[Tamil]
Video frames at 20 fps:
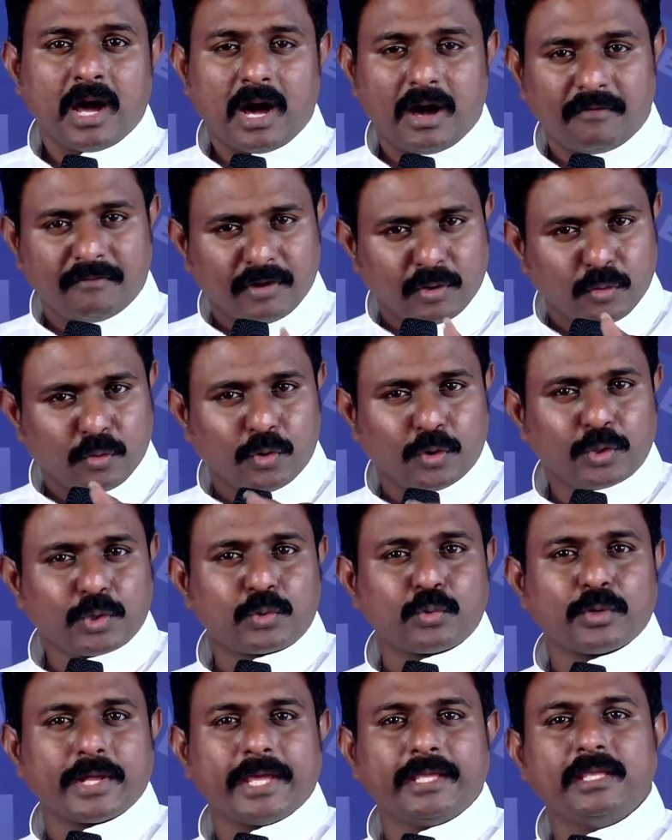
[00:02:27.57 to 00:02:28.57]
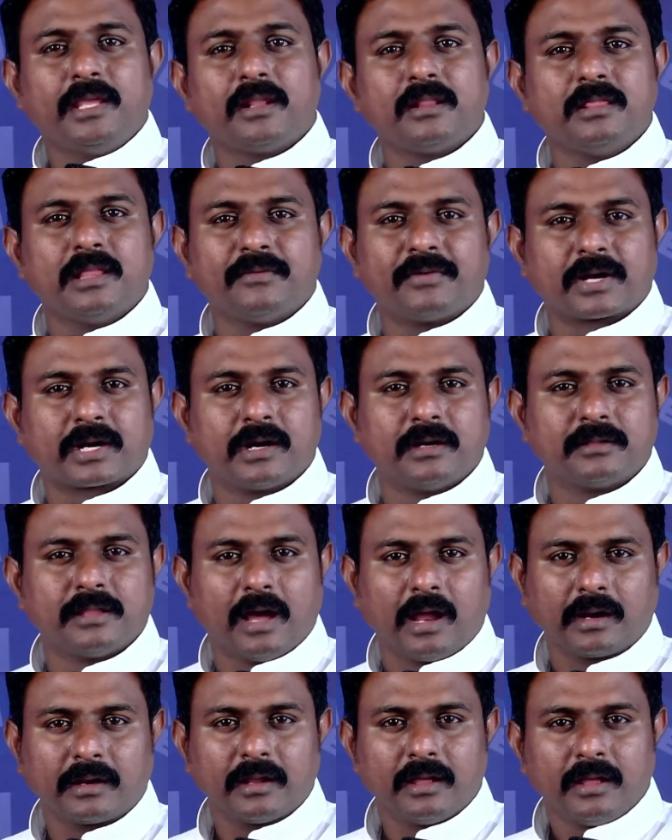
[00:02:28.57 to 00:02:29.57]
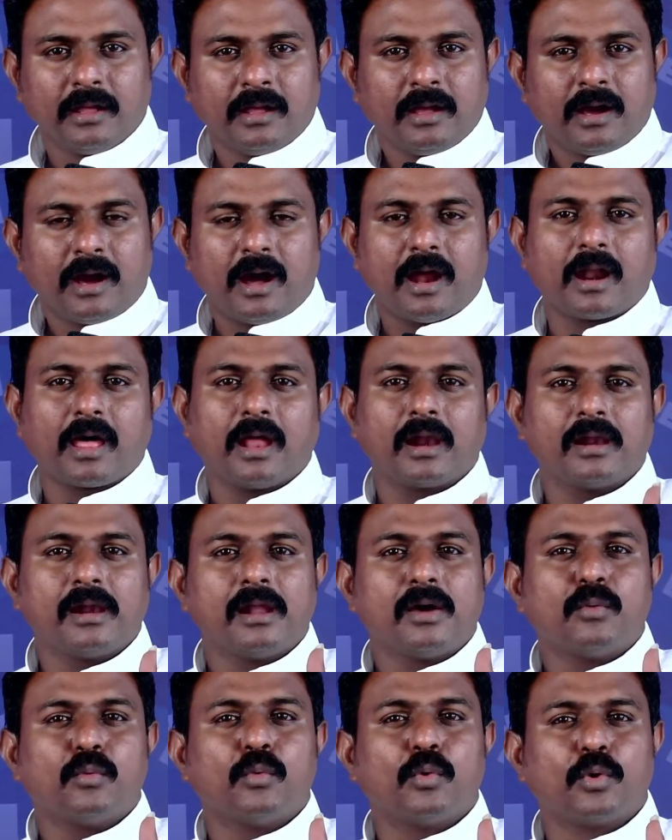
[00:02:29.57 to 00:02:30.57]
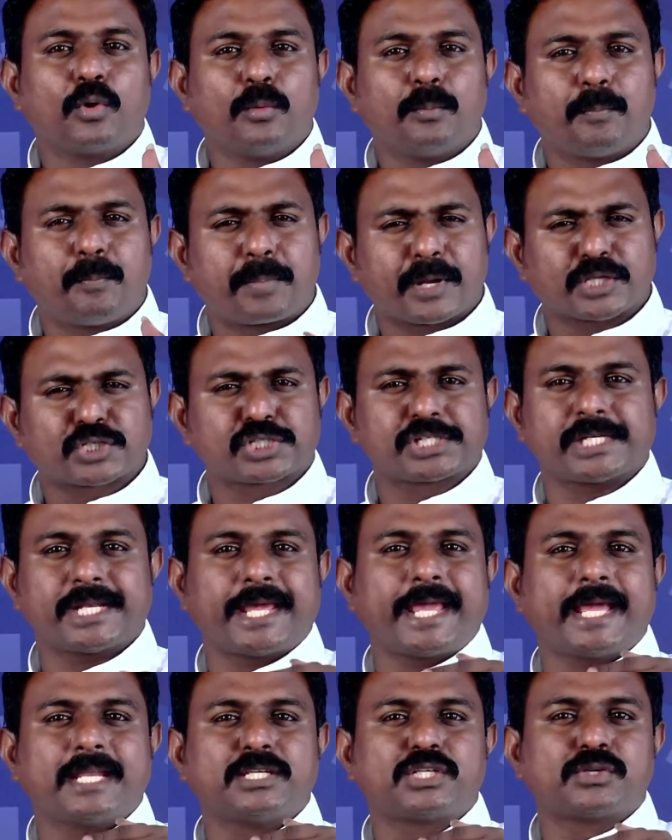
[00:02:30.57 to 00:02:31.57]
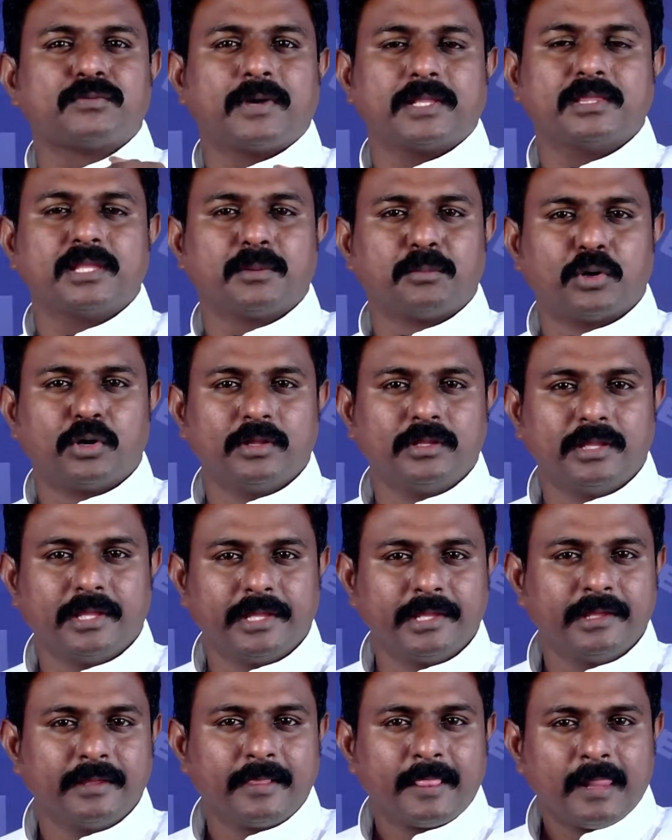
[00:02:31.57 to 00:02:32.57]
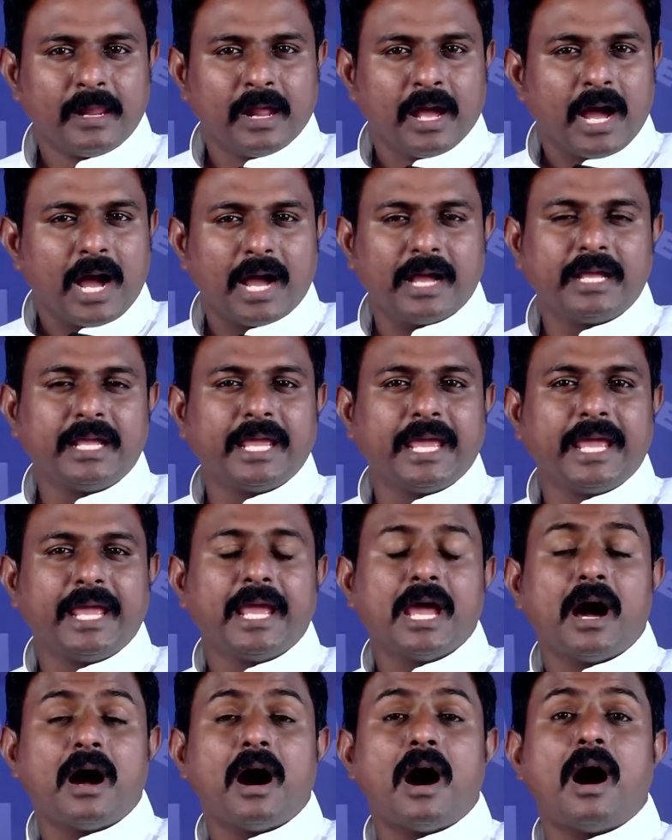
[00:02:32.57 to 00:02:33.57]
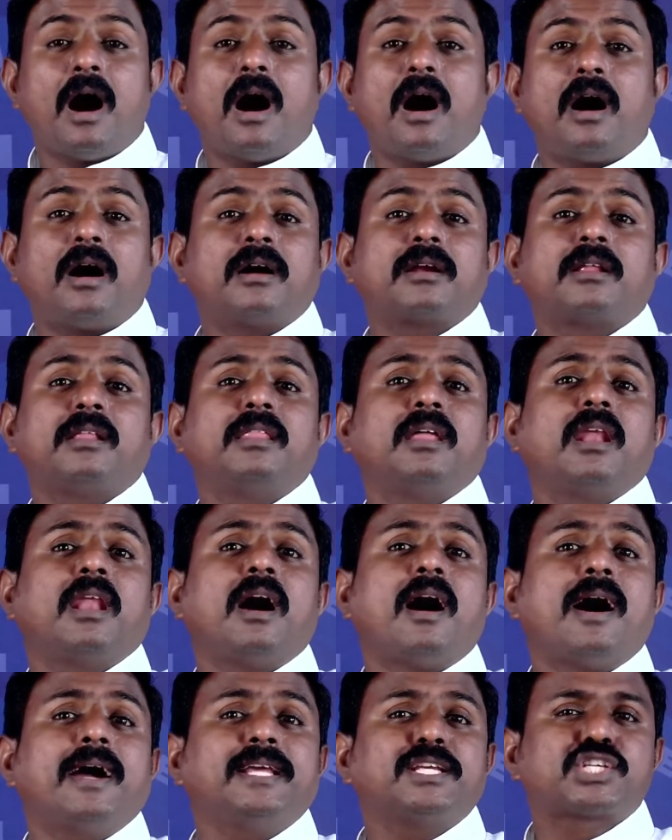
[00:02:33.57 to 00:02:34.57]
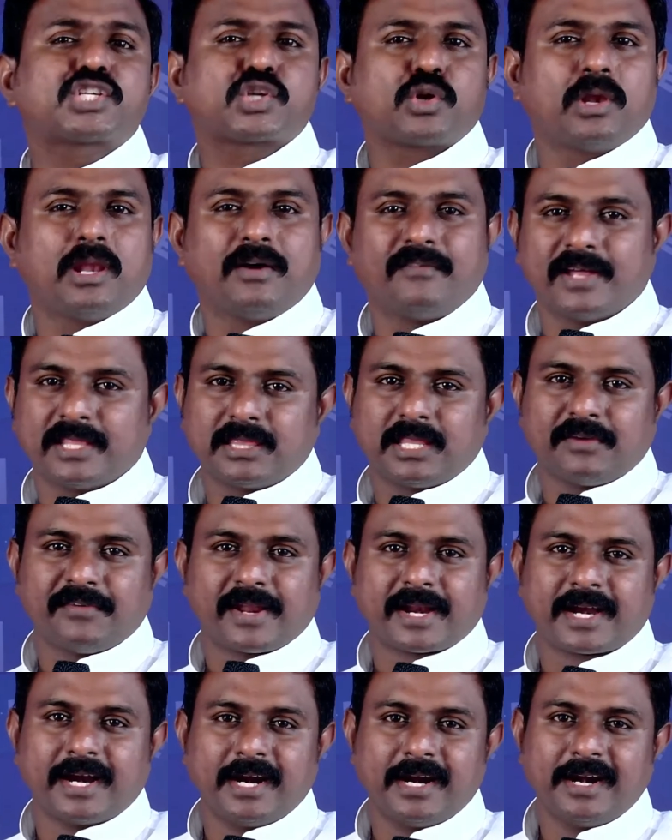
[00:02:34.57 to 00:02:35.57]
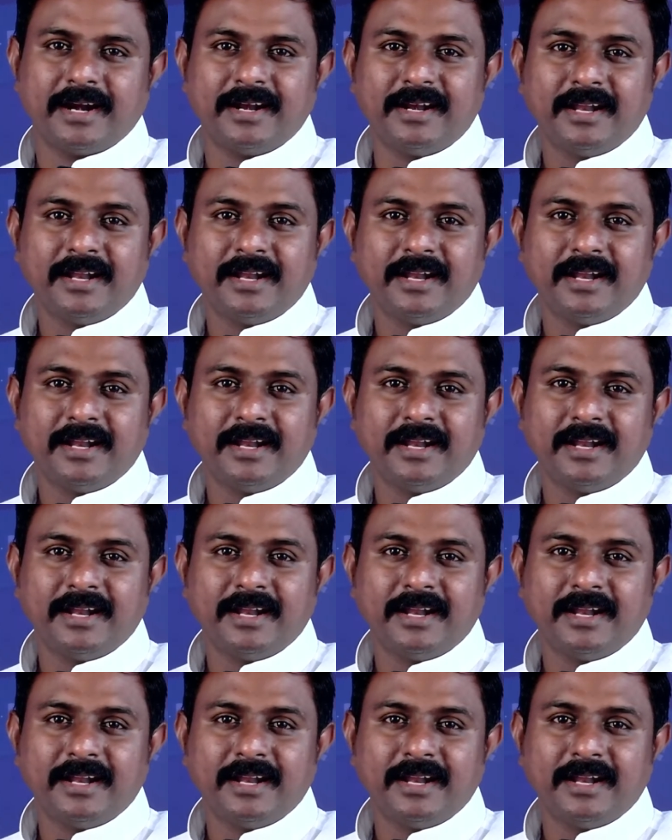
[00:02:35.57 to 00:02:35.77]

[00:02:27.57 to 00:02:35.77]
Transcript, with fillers: அவனோடு கூட இருந்தவர்கள்தான் ஆனால் ஒரு பிரச்சனை என்று வந்த பொழுது அங்கே ஆறுதலாய் சொல்ல வந்தவர்கள்